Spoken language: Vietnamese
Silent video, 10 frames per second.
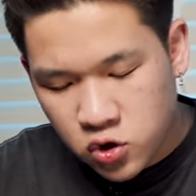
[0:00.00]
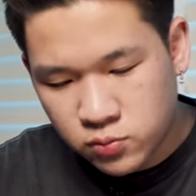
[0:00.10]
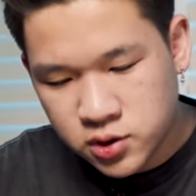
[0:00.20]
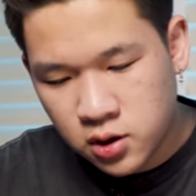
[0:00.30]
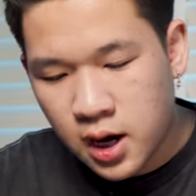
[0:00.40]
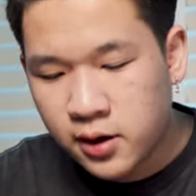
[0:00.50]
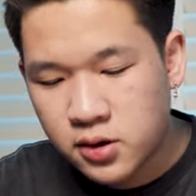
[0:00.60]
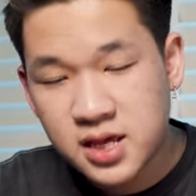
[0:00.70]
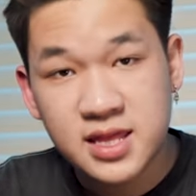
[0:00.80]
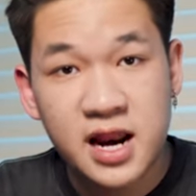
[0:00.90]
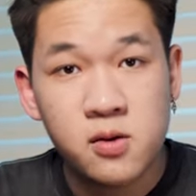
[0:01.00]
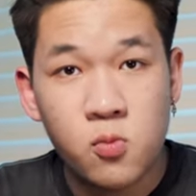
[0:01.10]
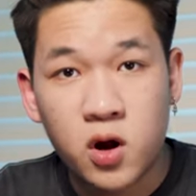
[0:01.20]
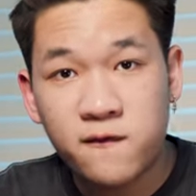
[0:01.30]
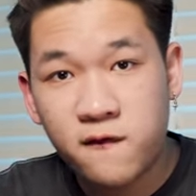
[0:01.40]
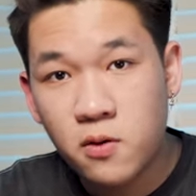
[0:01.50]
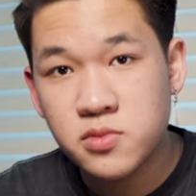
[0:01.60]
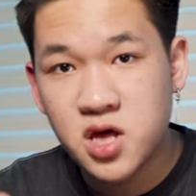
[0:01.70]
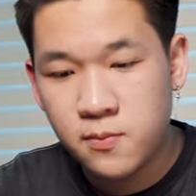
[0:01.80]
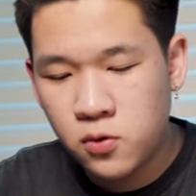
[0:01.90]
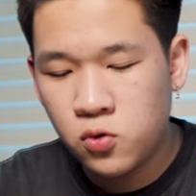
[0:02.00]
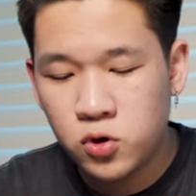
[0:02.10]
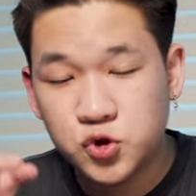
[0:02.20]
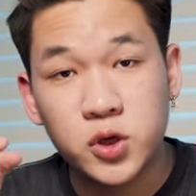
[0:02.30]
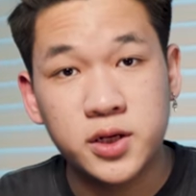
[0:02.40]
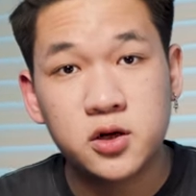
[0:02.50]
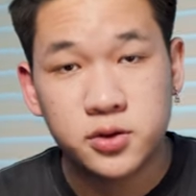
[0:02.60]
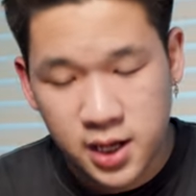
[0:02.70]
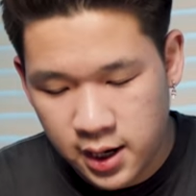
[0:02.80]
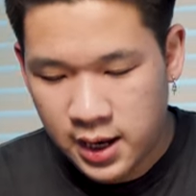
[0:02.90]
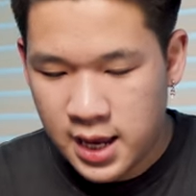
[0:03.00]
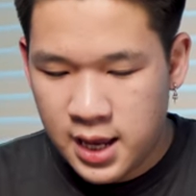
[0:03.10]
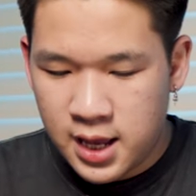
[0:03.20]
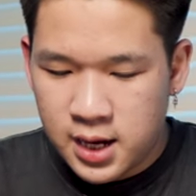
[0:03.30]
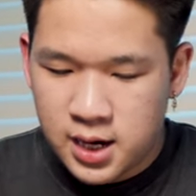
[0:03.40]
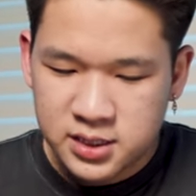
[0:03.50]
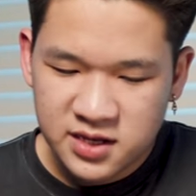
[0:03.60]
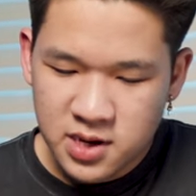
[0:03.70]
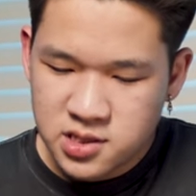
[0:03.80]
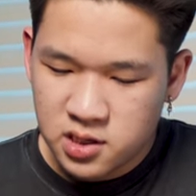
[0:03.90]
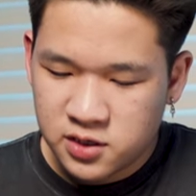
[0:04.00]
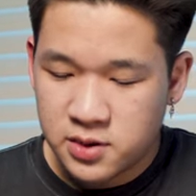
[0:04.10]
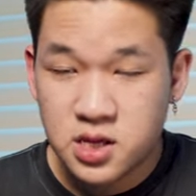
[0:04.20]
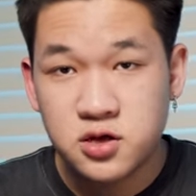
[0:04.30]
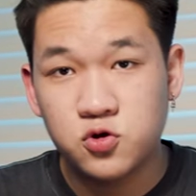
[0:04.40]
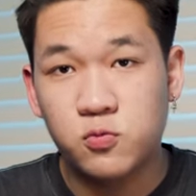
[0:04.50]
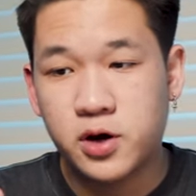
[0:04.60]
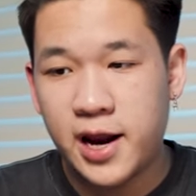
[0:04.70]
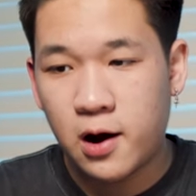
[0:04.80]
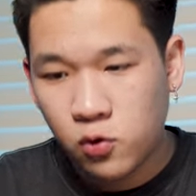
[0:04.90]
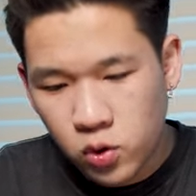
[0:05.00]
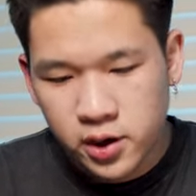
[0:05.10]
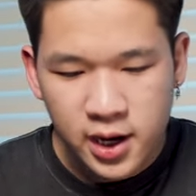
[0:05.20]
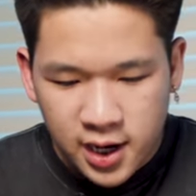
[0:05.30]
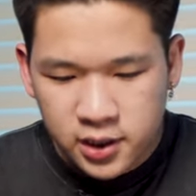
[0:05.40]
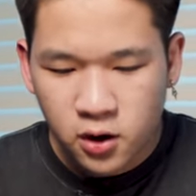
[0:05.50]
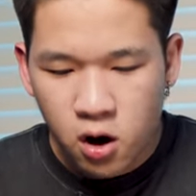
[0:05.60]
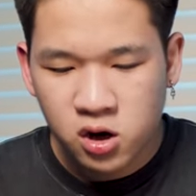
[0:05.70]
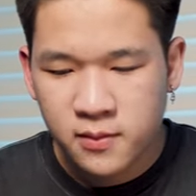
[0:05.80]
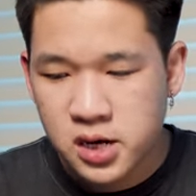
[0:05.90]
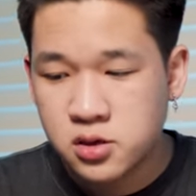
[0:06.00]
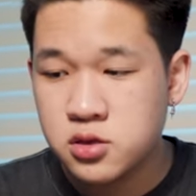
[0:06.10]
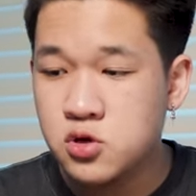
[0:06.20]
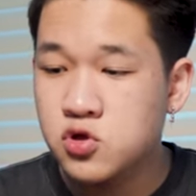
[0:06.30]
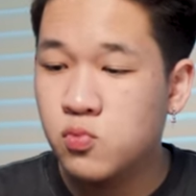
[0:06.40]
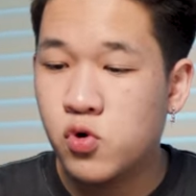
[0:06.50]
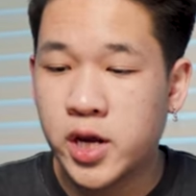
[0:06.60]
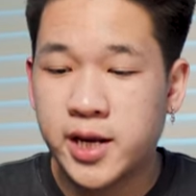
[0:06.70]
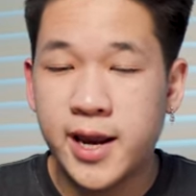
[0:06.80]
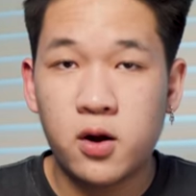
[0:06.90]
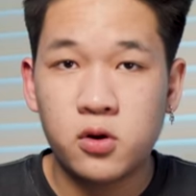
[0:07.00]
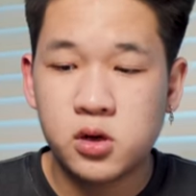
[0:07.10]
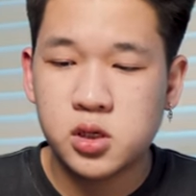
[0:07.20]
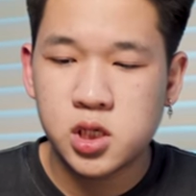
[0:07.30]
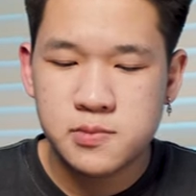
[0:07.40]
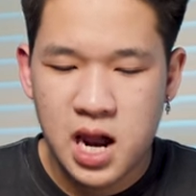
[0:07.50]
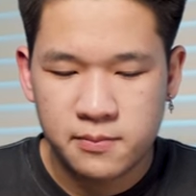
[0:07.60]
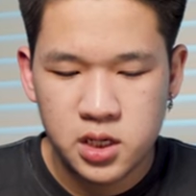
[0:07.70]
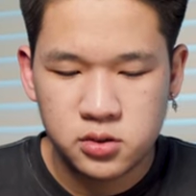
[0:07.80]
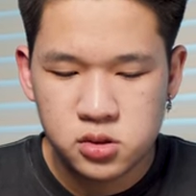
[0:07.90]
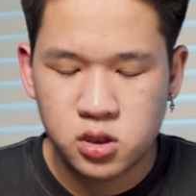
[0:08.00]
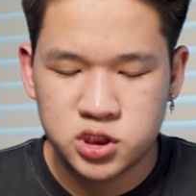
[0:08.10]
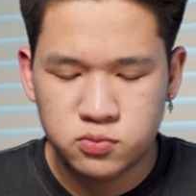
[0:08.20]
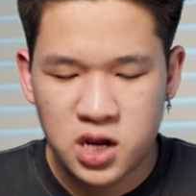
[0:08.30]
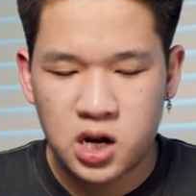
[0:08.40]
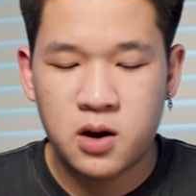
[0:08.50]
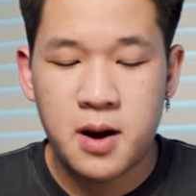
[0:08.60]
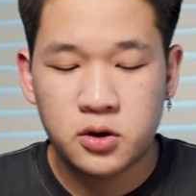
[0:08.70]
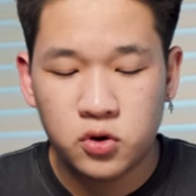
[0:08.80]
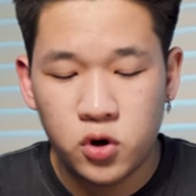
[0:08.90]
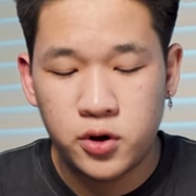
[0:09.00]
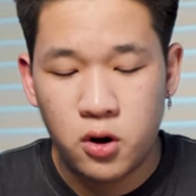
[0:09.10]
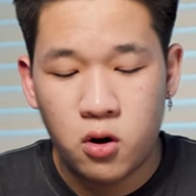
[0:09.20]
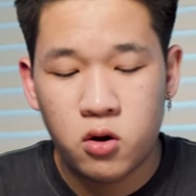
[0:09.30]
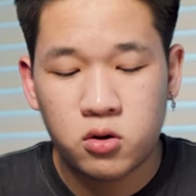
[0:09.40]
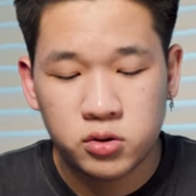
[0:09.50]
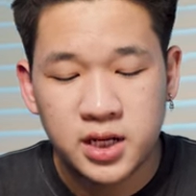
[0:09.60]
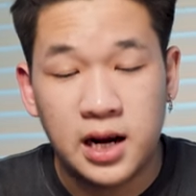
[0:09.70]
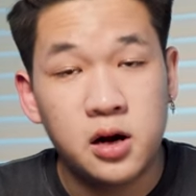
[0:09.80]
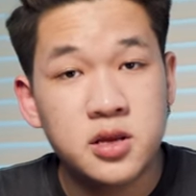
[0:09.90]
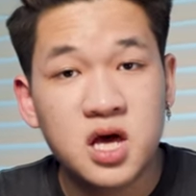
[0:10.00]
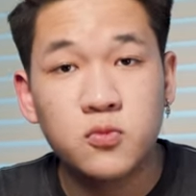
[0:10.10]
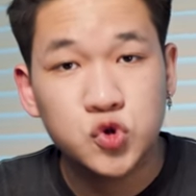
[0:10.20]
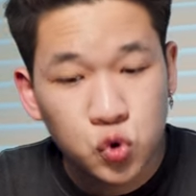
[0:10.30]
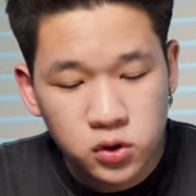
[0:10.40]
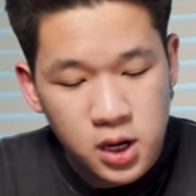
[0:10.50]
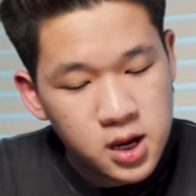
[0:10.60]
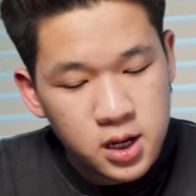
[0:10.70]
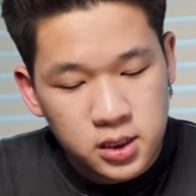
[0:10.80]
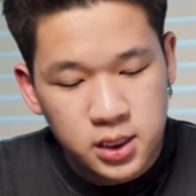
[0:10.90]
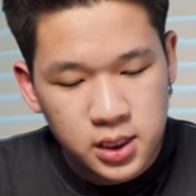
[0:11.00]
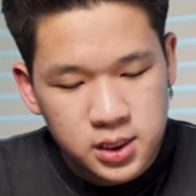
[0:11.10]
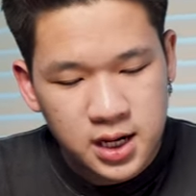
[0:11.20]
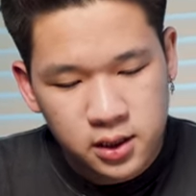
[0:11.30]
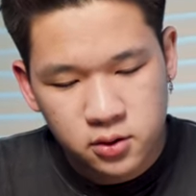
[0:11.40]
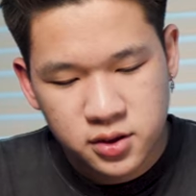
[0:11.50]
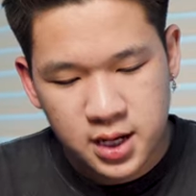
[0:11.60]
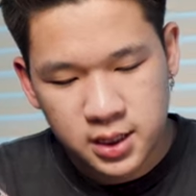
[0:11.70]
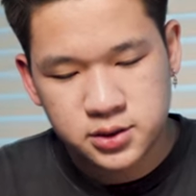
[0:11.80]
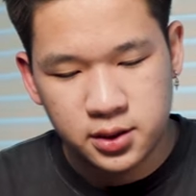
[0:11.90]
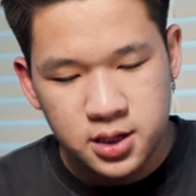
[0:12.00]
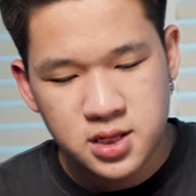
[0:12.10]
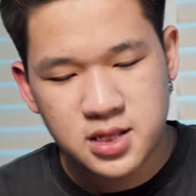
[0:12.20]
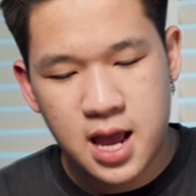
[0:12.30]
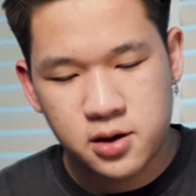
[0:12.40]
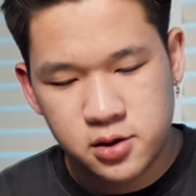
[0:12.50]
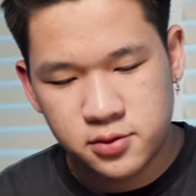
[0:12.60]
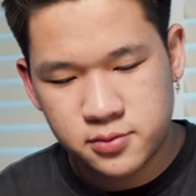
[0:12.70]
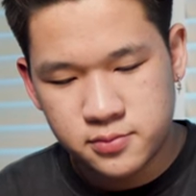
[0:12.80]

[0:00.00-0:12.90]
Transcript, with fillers: cũng như là nó sẽ ra được một cái form giày mu nó chuẩn nhất có thể. Thì bây giờ thì mình sẽ sử dụng kéo luôn để cắt nó. Các bạn cứ sử dụng một cái kéo nó cơ bản bình thường ở trong nhà các bạn thôi, nó có thể là hơi sắc một chút thì cắt nó sẽ trở nên dễ dàng hơn.